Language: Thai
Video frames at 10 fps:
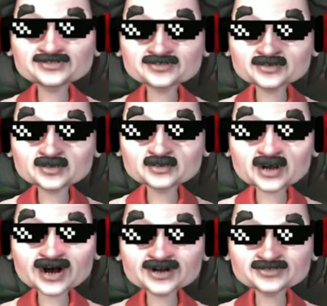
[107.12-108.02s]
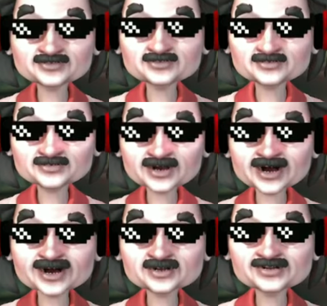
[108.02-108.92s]
อุ้ยฟ้าขอ
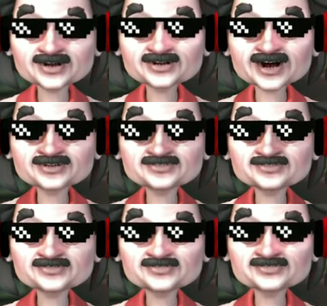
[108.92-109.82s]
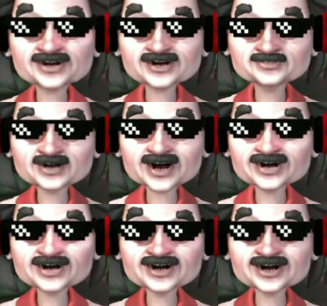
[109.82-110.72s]
รวยๆเพื่อนคิวจ่าย
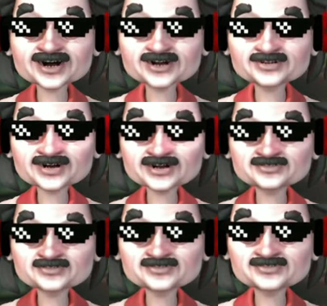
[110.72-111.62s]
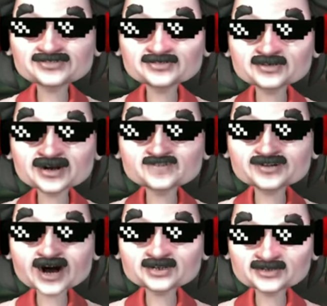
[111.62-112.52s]
เค สอง อุ้ยมีฟ้า
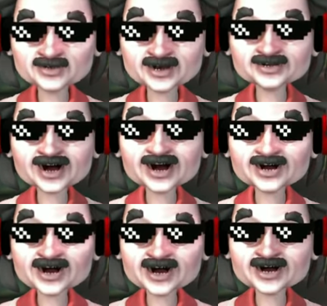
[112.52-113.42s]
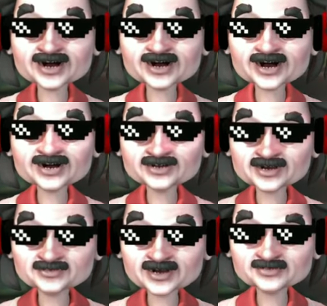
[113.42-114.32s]
สวยจัน เค สอง
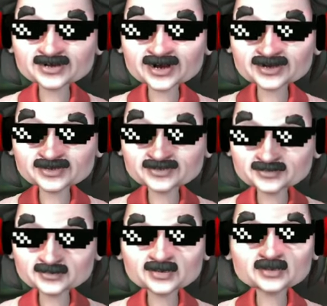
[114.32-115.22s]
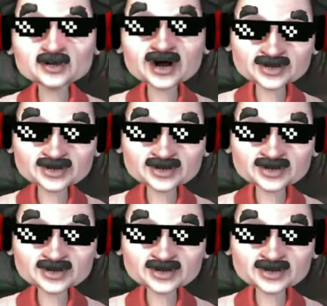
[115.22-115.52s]
ได้ไหมอุ้ย